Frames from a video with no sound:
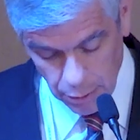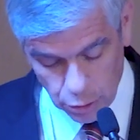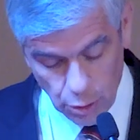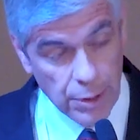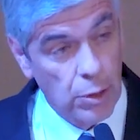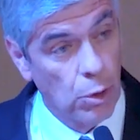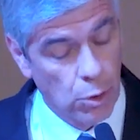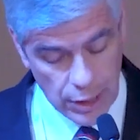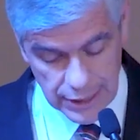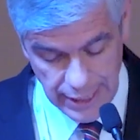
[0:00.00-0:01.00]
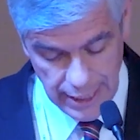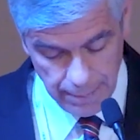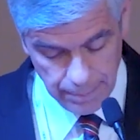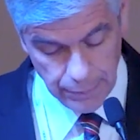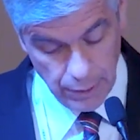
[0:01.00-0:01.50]
nuestros vínculos con el
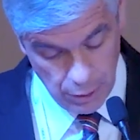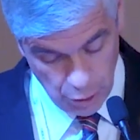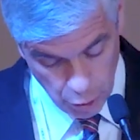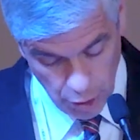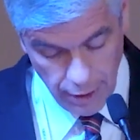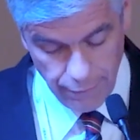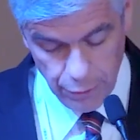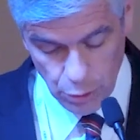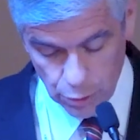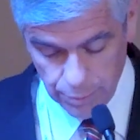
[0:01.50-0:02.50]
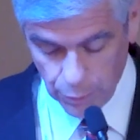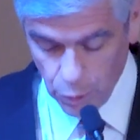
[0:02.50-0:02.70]
CELAM, con la FIO,